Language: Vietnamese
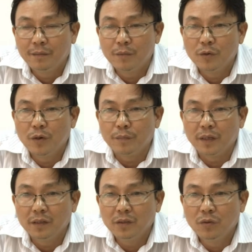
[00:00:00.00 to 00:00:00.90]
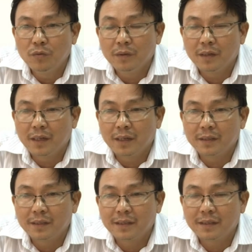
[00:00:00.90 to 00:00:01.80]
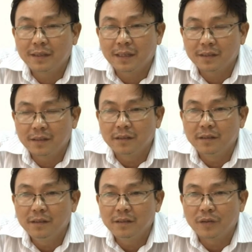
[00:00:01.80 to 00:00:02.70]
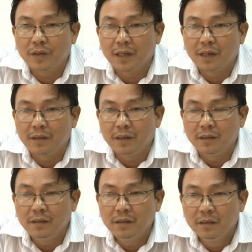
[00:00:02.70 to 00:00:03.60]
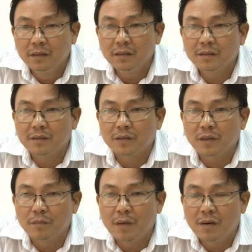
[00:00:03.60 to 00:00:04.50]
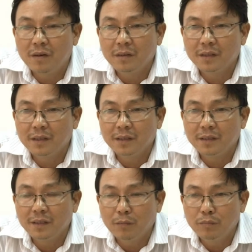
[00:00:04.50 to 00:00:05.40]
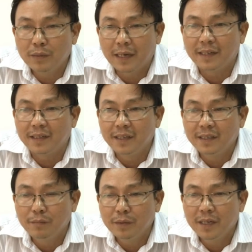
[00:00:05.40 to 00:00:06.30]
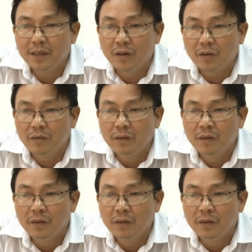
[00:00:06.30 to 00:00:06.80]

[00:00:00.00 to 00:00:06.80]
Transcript: bao gồm những thuốc à, tăng trưởng rồi à, giữ nước rồi bó à, chống cành để chống nghiêng đổ